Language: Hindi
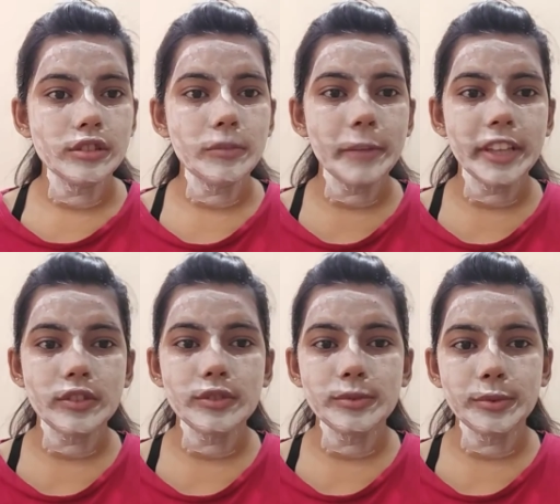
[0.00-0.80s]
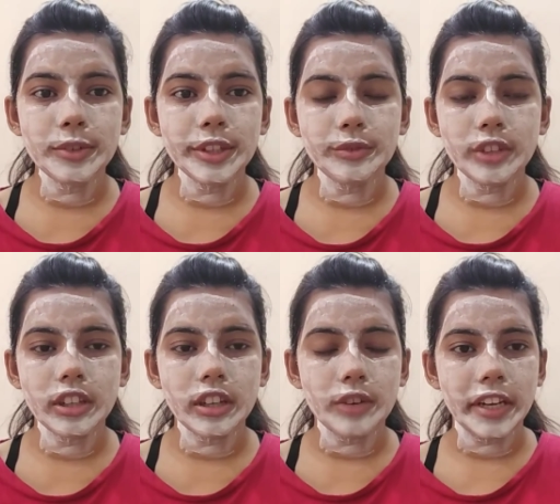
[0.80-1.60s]
सो मैं इसको सूखने दूंगी
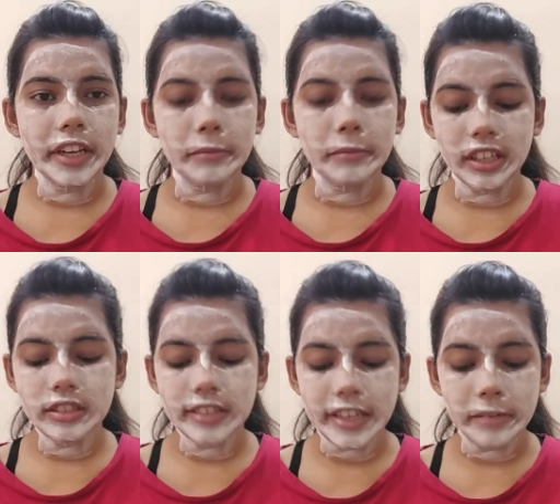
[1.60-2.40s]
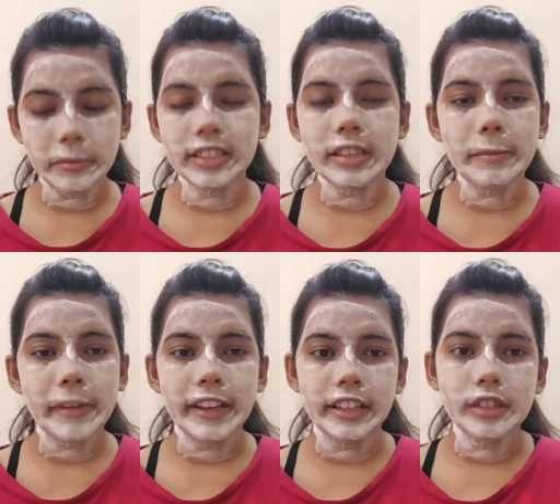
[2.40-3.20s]
अराउंड टेन मिनट्स टेन मिनट्स के
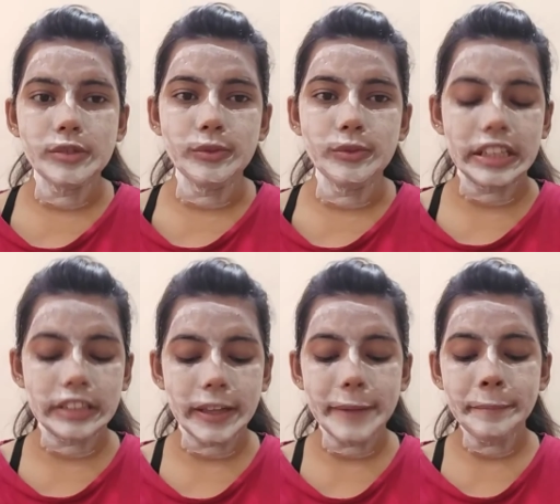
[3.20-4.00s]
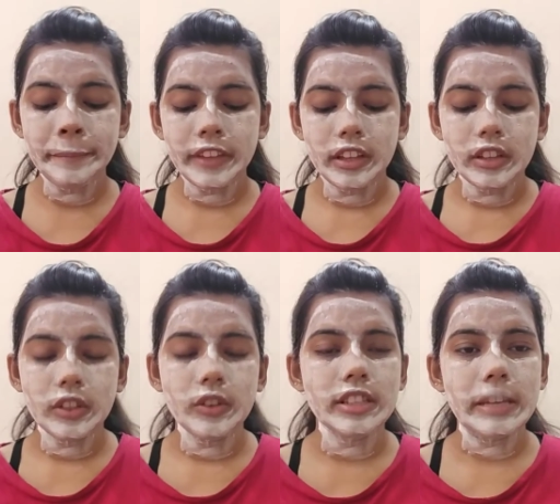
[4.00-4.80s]
पहले ये सूख जाता है तो
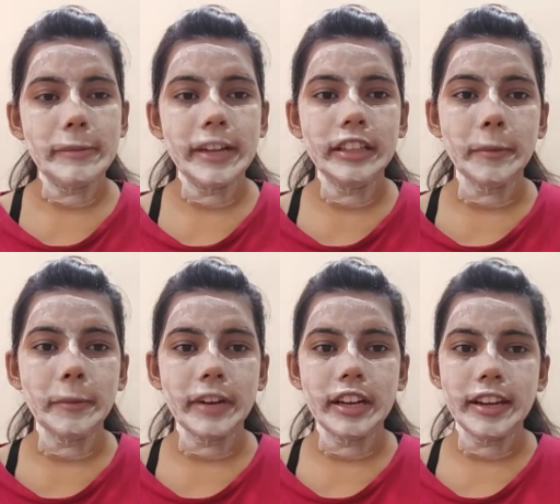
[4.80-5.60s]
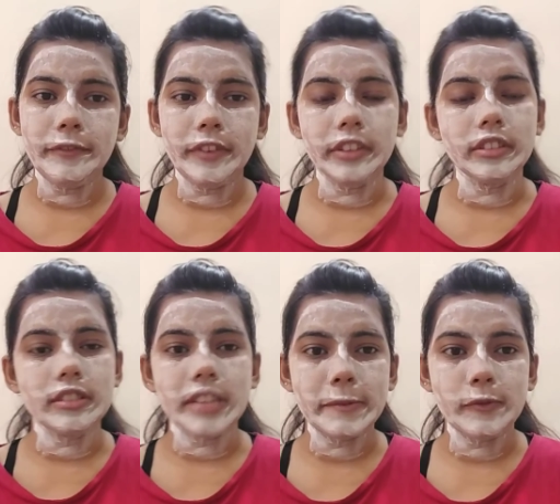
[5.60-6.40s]
इसके बाद हम अपना फर्दर
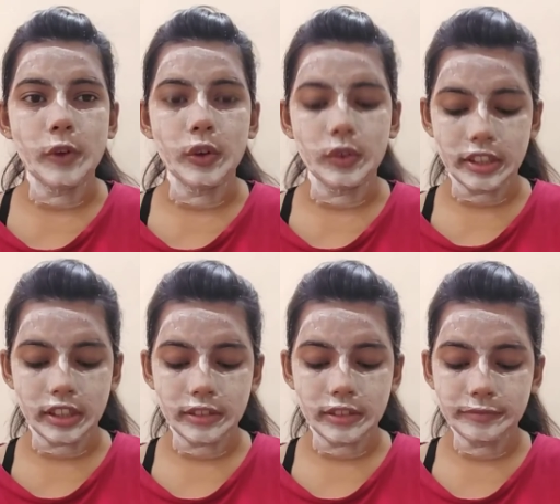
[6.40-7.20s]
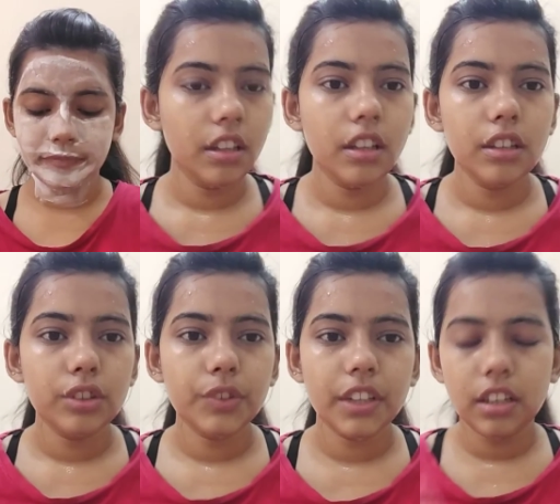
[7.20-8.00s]
स्टेप्स फॉलो करेंगे
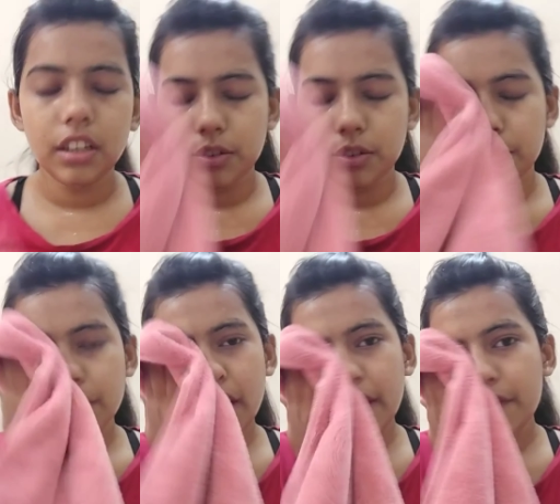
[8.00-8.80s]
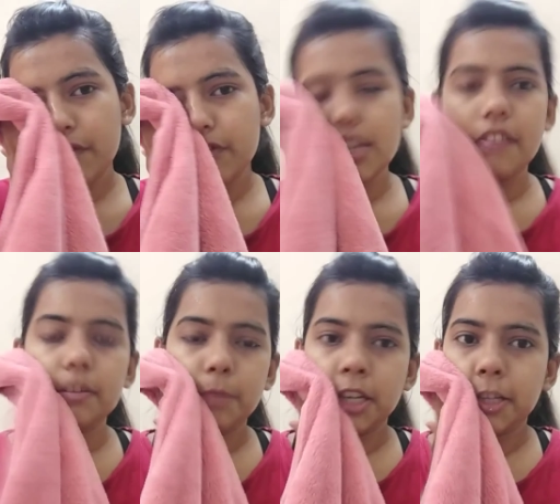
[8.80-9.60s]
तो ये अराउंड फाइव
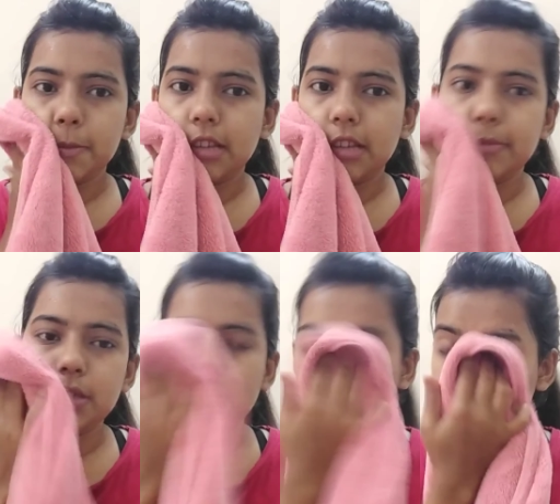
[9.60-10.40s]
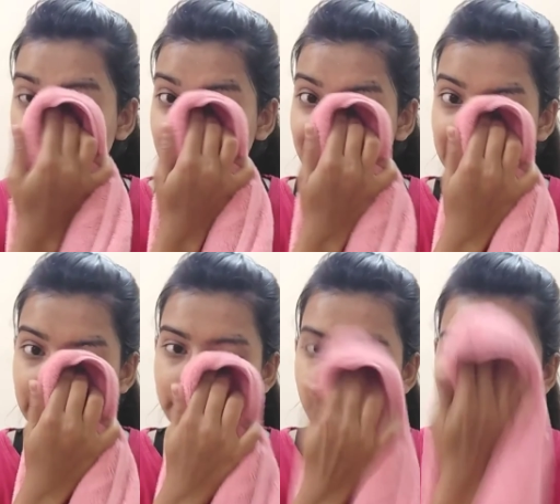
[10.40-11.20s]
सेवन मिनट्स में ये सूख गया था
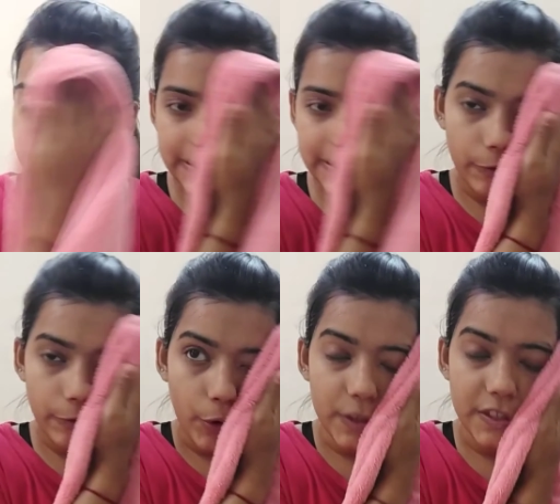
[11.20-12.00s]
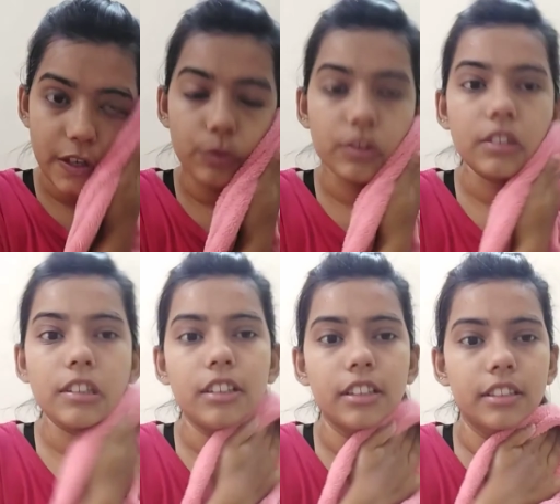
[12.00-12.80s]
तो मैं इसको वॉश आउट
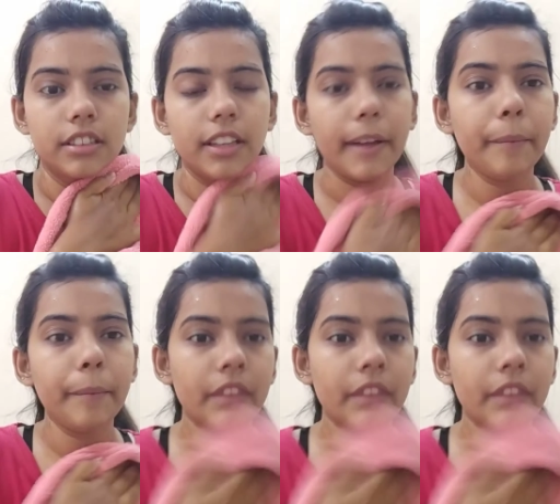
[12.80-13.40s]
कर दिया है